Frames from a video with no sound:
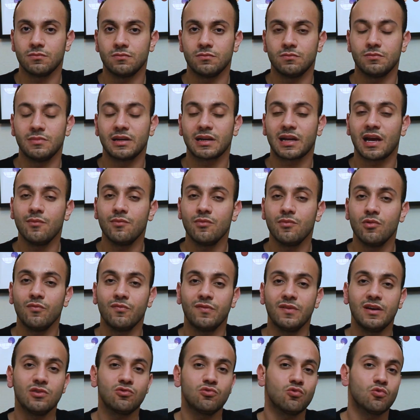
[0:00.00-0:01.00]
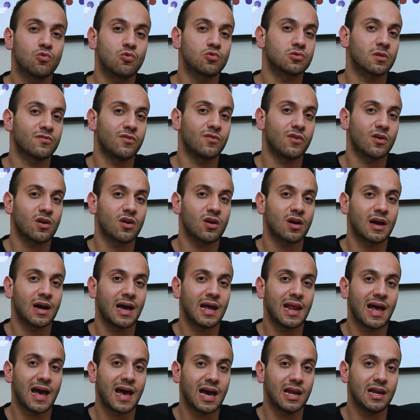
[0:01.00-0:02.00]
من كام يوم فاتوا كنت اتفرج
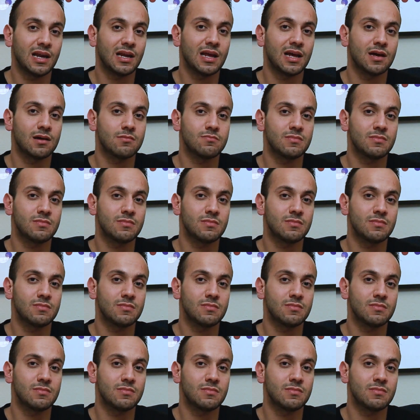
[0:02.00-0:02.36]
على حلقه